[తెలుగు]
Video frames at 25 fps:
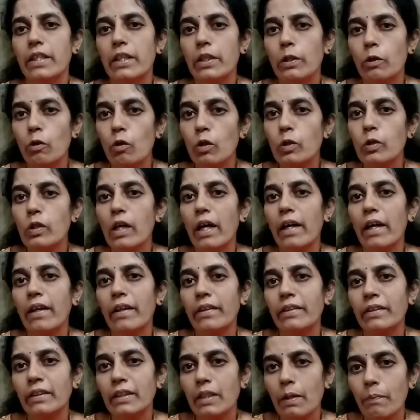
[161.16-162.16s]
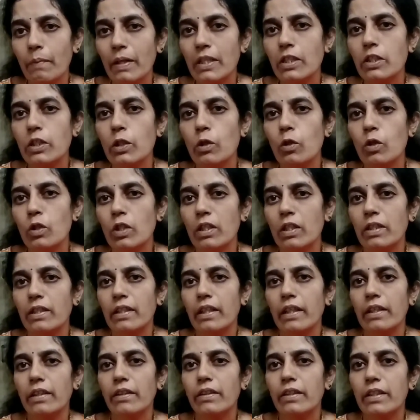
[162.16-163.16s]
ఈ రోజు అంత మంచి రోజంట
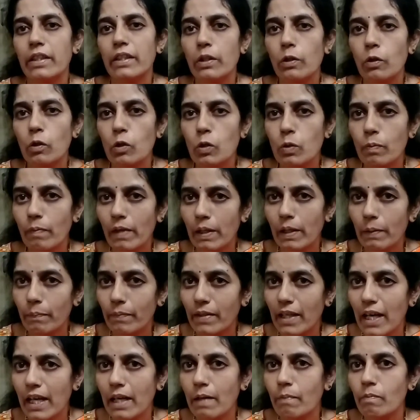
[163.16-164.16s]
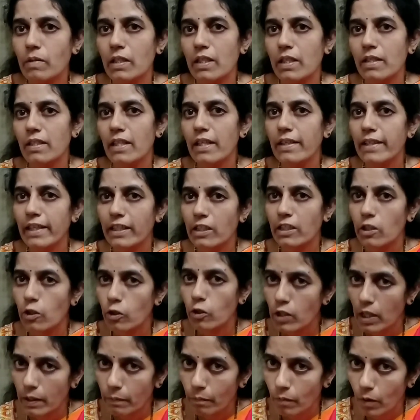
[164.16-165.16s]
ఈరోజు మనం దానం చేస్తే నెక్స్ట్
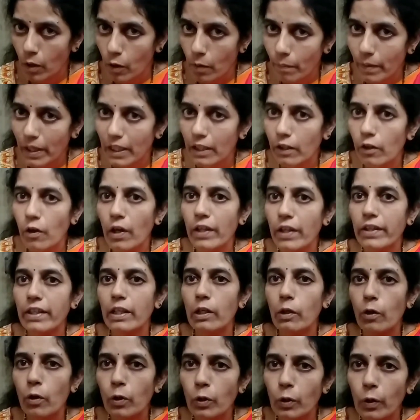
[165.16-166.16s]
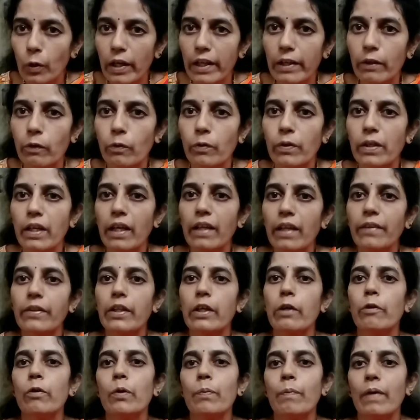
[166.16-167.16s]
జన్మలో మనకు అది లోటు లేకుండా
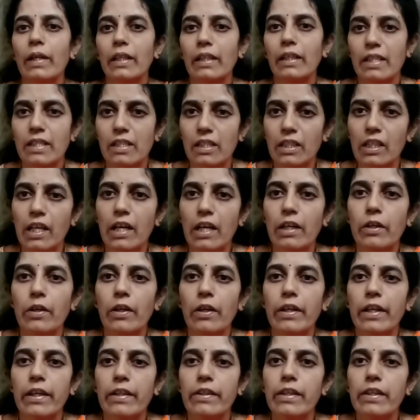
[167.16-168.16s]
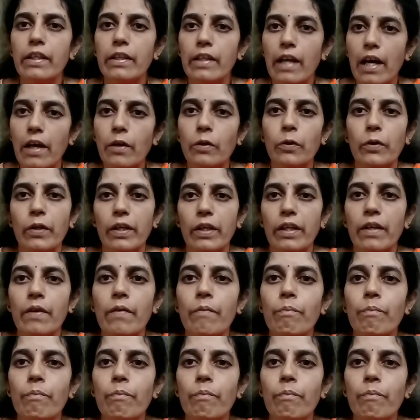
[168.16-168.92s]
దేవుడు మనకి ఇస్తాడు అనేది నానుడి